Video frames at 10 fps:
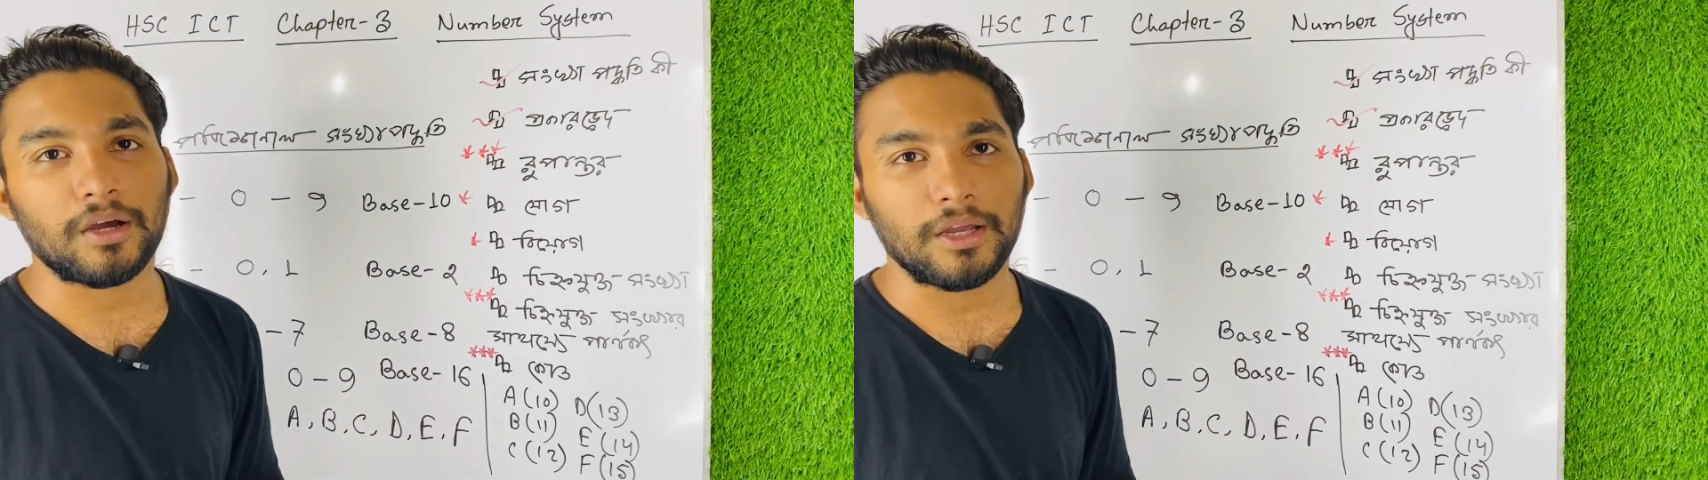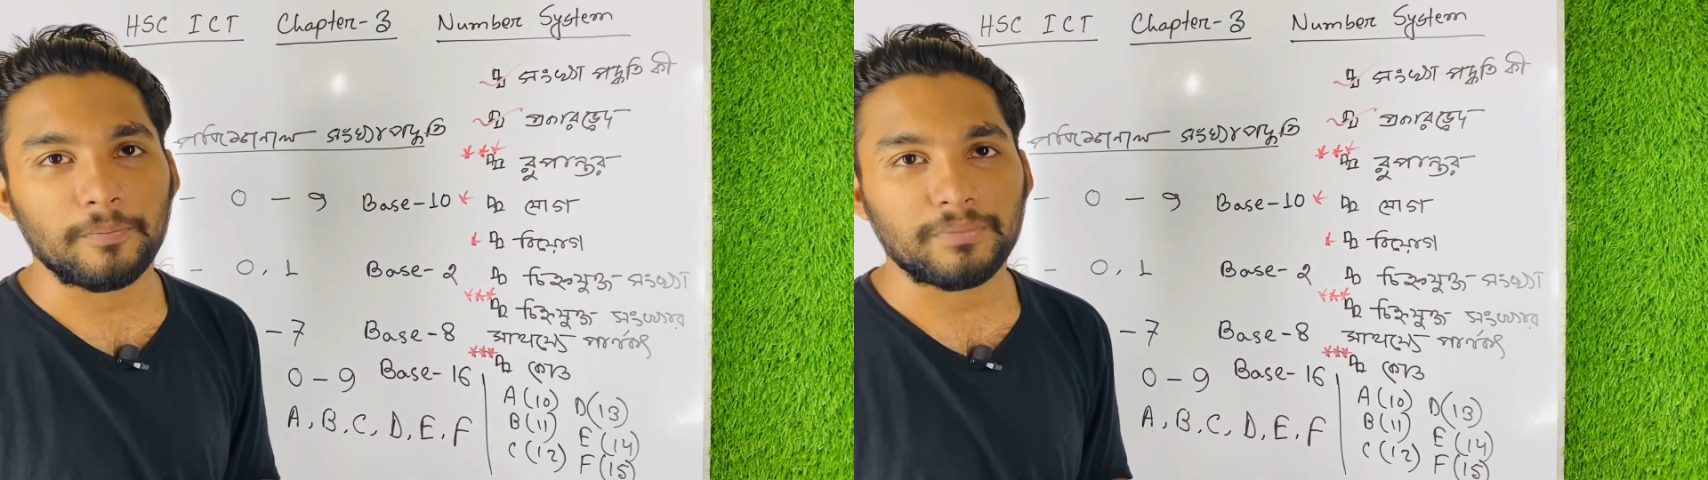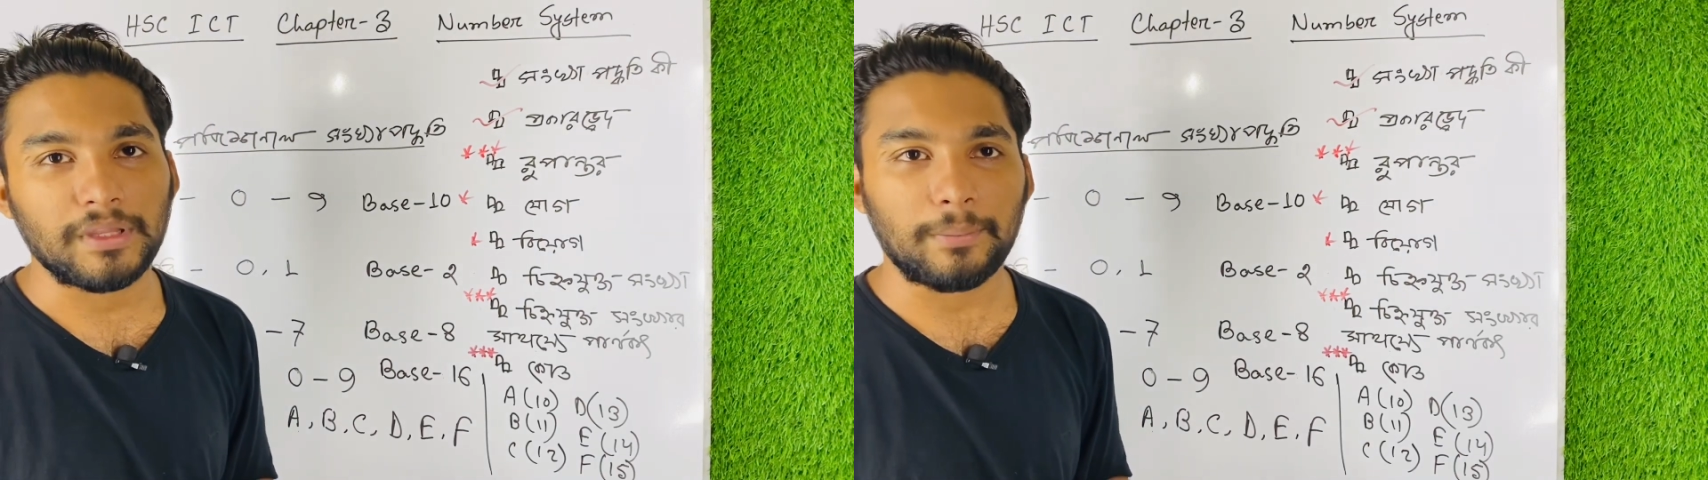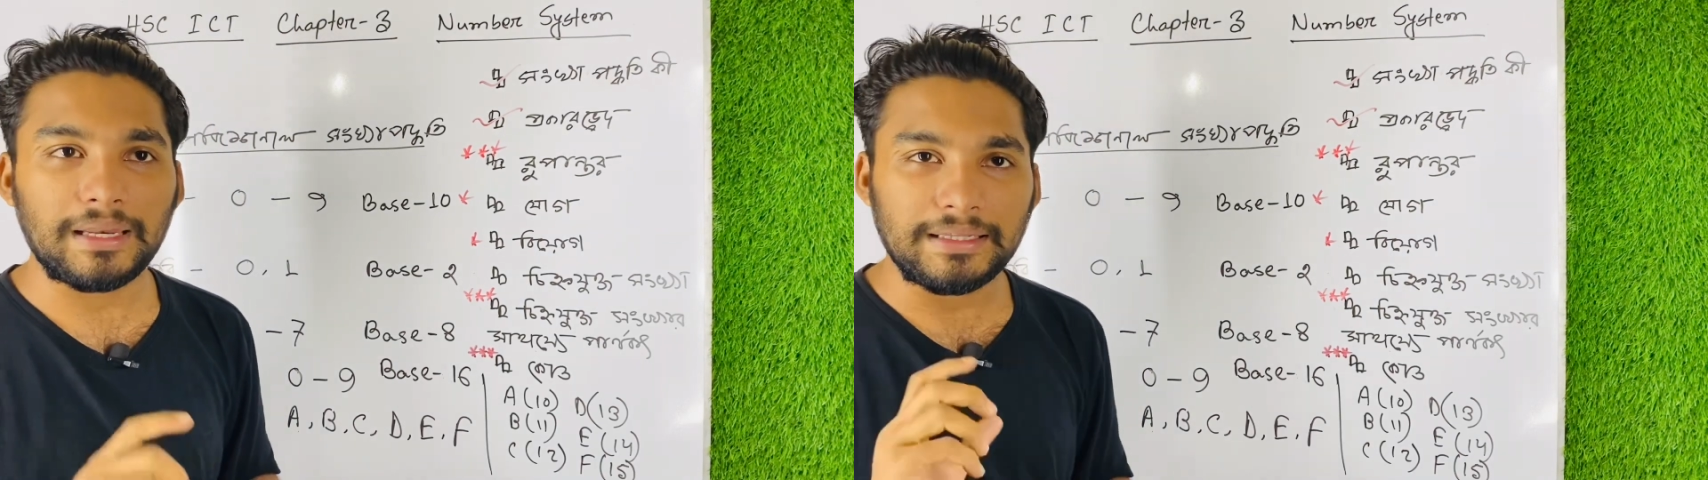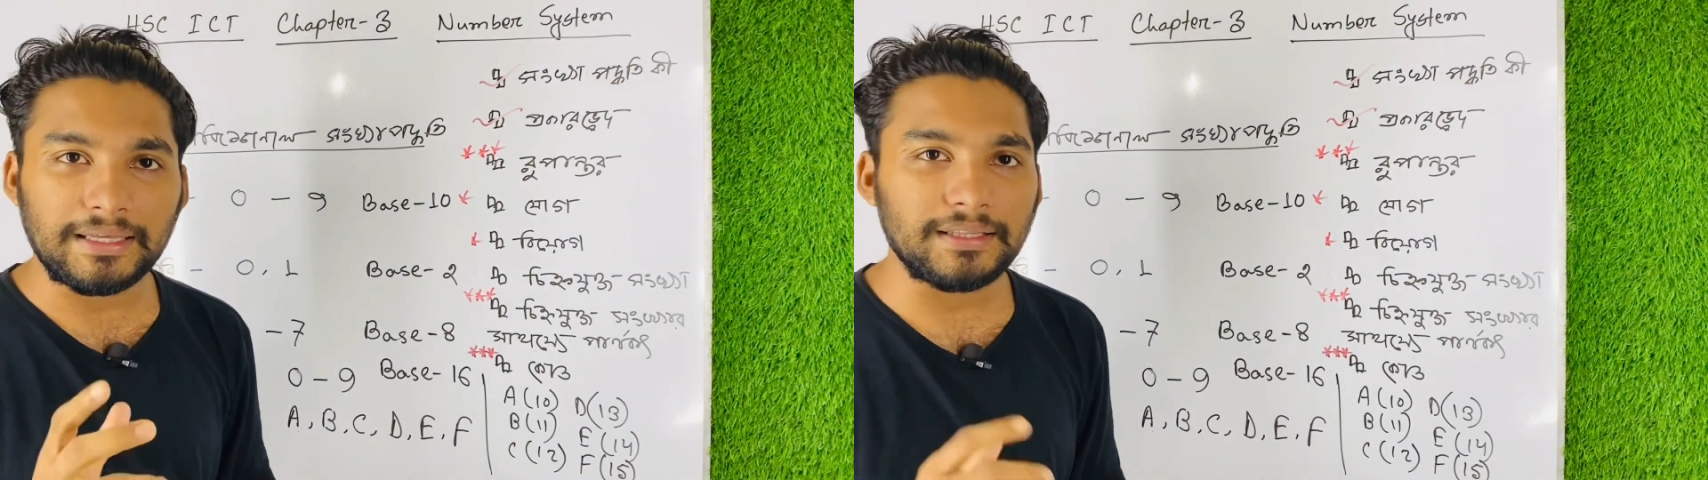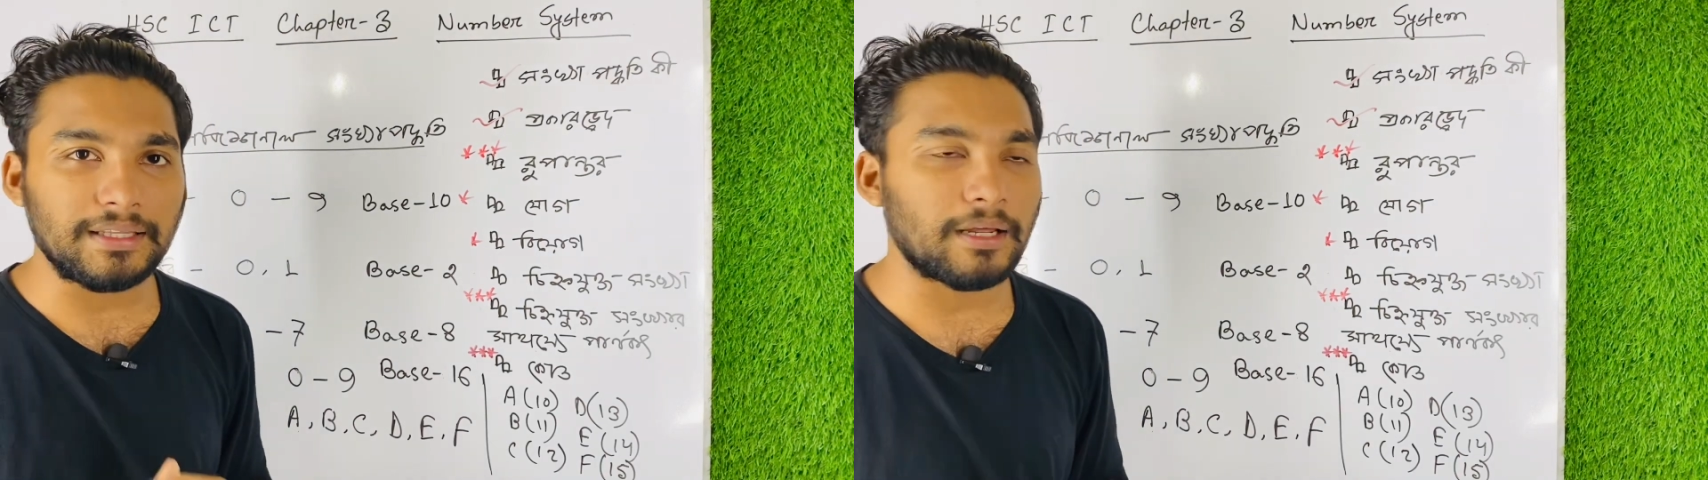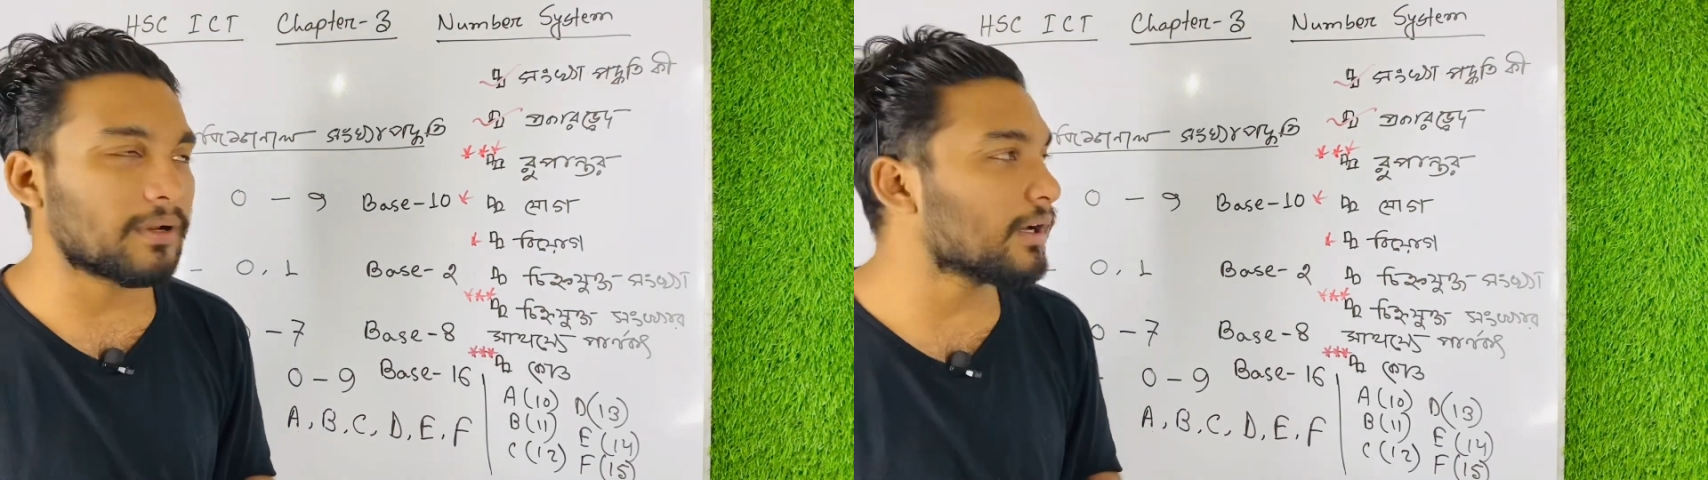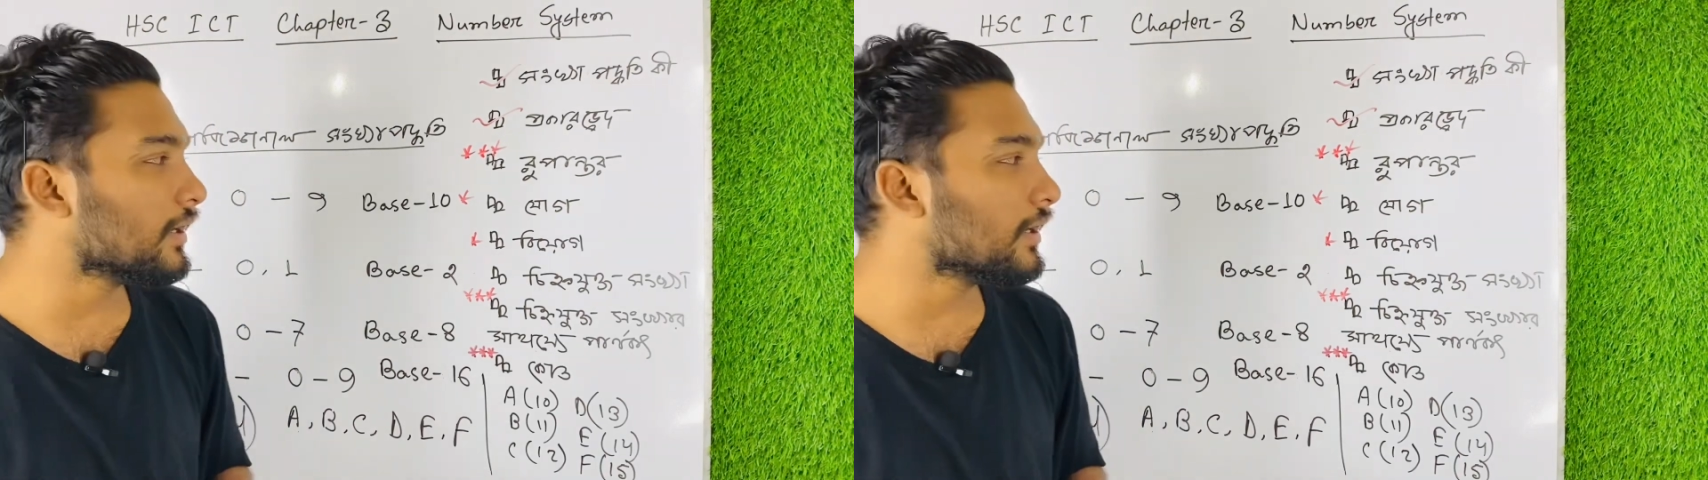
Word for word: হয় আমি আর লিখে দিলাম না